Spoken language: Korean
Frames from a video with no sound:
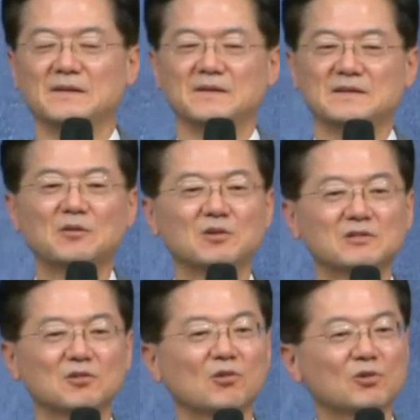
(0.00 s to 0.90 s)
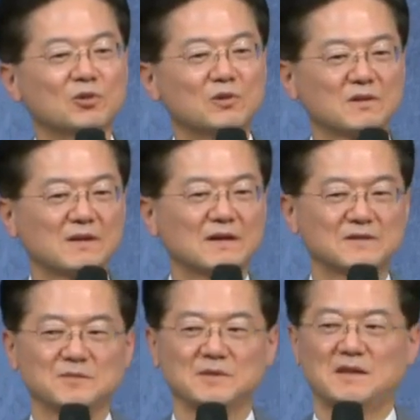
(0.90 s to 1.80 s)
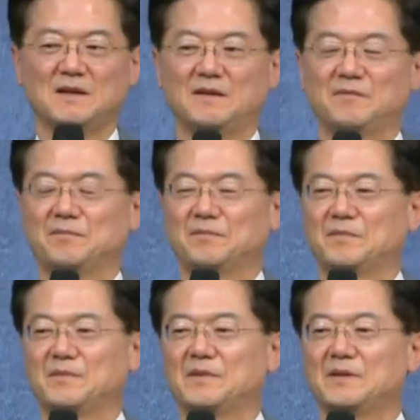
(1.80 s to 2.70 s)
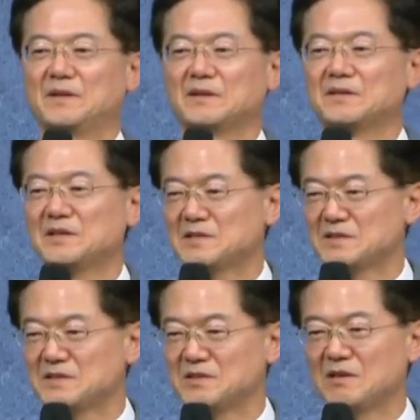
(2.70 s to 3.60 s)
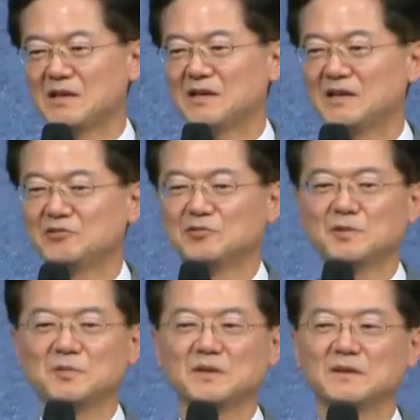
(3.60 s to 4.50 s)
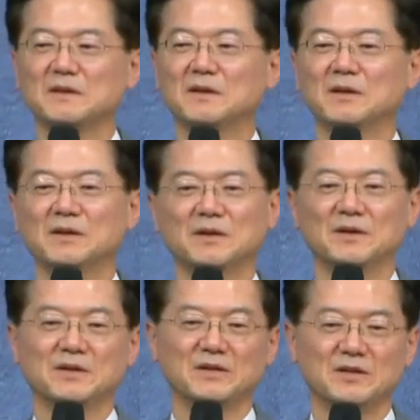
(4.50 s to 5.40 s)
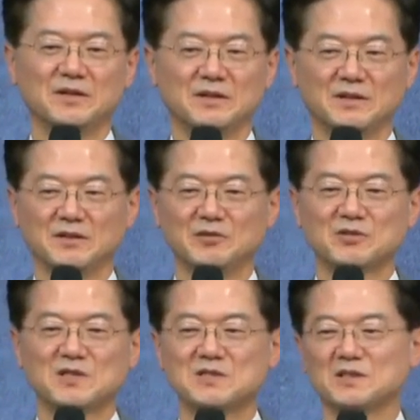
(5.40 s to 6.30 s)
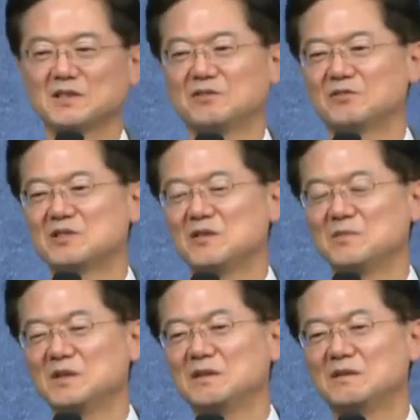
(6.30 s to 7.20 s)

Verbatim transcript: 세월은 돌고 도는 것 같습니다. 예, 그리스 신화에도 보면 예, 육체적인 육체미,